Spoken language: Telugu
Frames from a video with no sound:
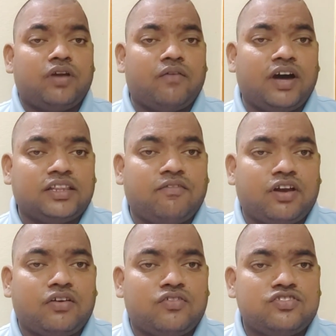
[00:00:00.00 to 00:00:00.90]
ఉన్న
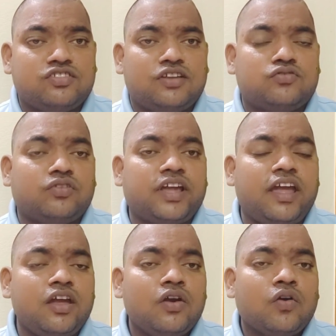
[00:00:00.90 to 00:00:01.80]
వాతావరణం గురించి తెలుసుకుంటే
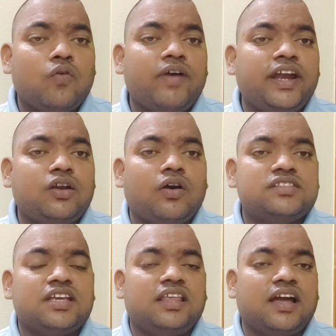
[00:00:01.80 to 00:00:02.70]
కువైట్లో
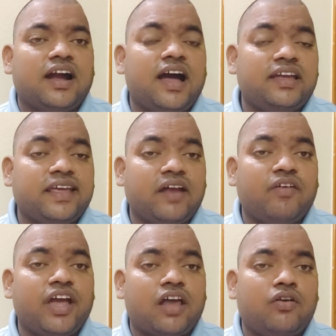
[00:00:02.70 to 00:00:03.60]
అత్యధికంగా
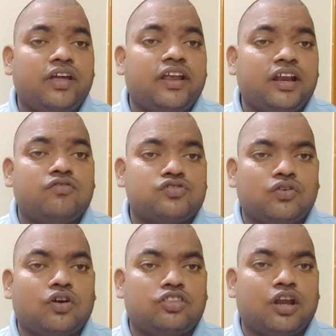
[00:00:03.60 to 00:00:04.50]
ఇరవై ఆరు డిగ్రీల
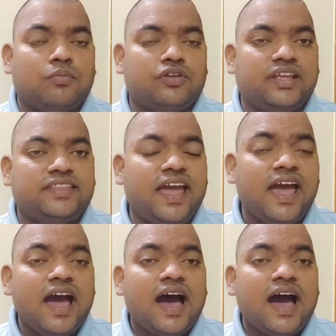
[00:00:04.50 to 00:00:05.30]
ఉష్ణోగ్రత నమోదైతే